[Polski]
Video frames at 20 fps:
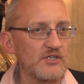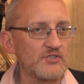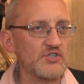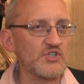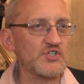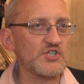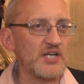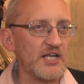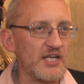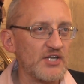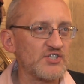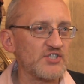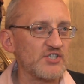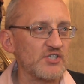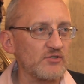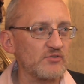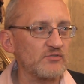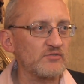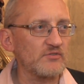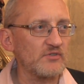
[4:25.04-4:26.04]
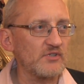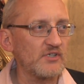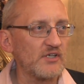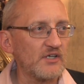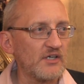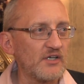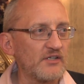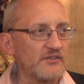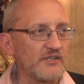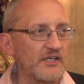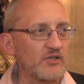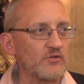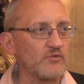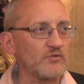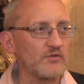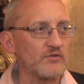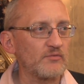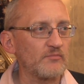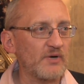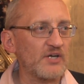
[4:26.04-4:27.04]
czy szeleszczą
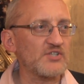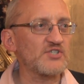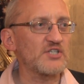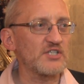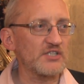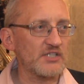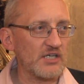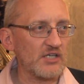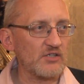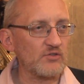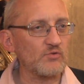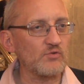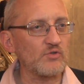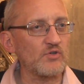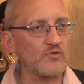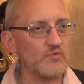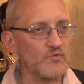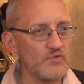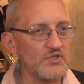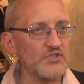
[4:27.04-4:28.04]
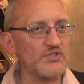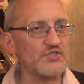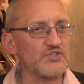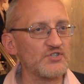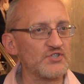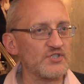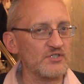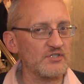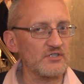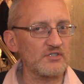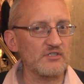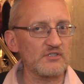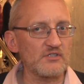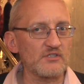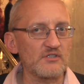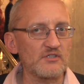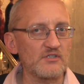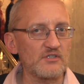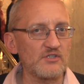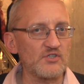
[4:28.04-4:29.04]
taką bardziej literaturą niż,
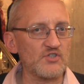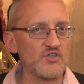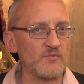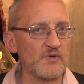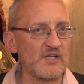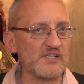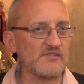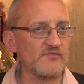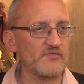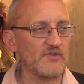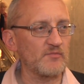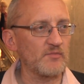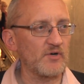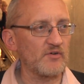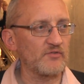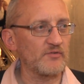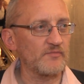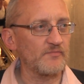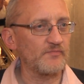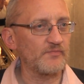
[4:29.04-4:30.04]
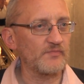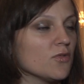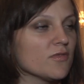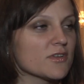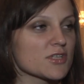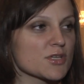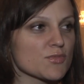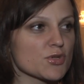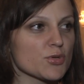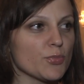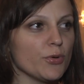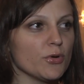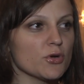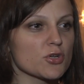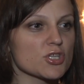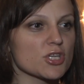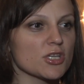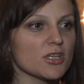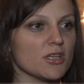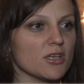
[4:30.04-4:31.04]
e, niż obrazem filmowym. Uważam, że
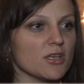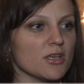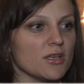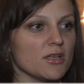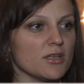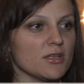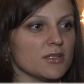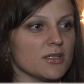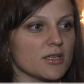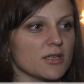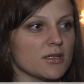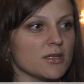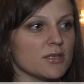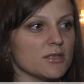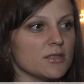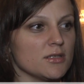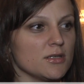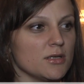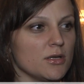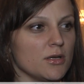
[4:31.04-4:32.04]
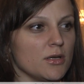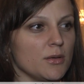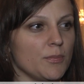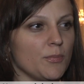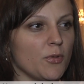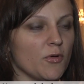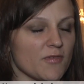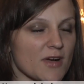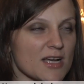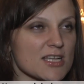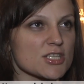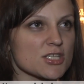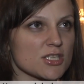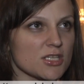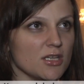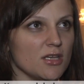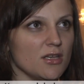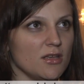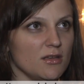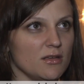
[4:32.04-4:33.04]
połączenie e, tak e,
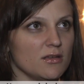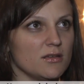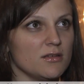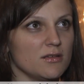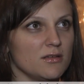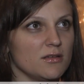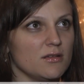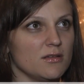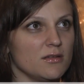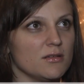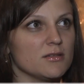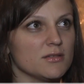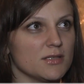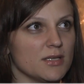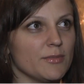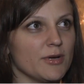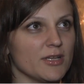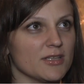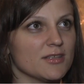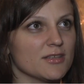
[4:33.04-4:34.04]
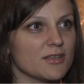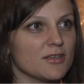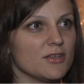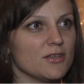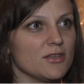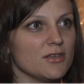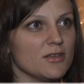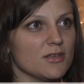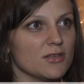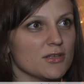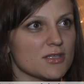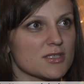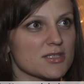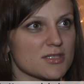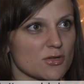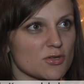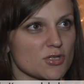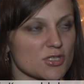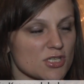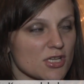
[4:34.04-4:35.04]
poważnej tematyki i
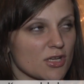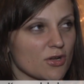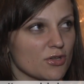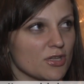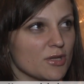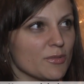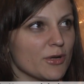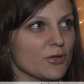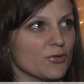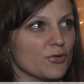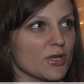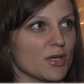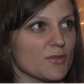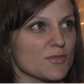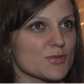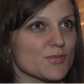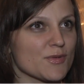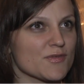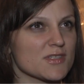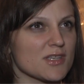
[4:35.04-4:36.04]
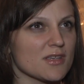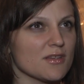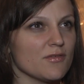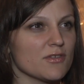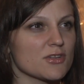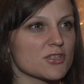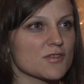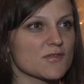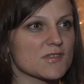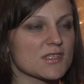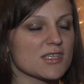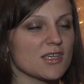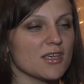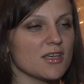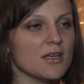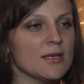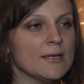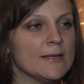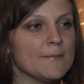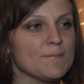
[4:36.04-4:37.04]
historycznego tematu, jakim jest powstanie
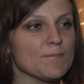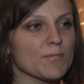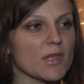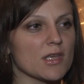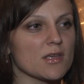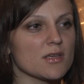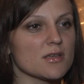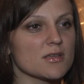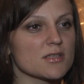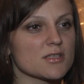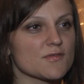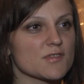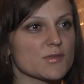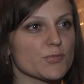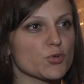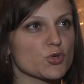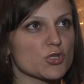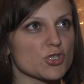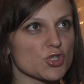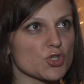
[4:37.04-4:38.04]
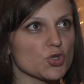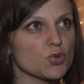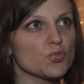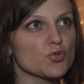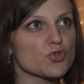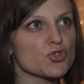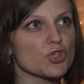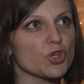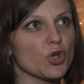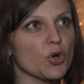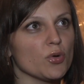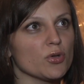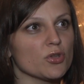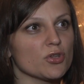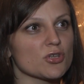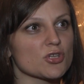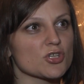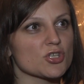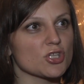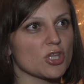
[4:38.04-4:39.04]
warszawskie, ze współczesną muzyką i
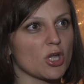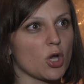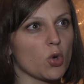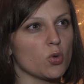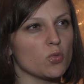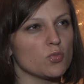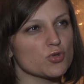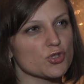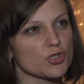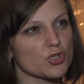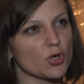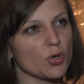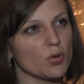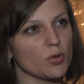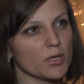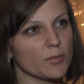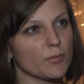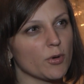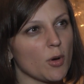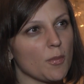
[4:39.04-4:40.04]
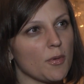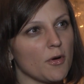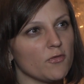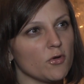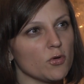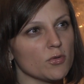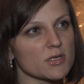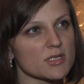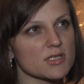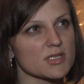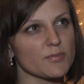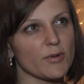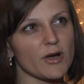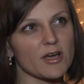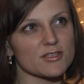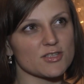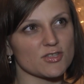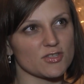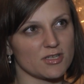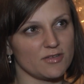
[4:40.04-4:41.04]
to jeszcze taką muzyką hip-hopową jest
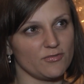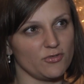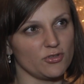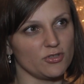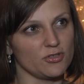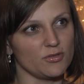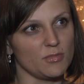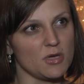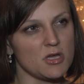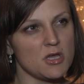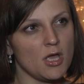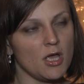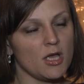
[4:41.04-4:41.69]
bardzo trafionym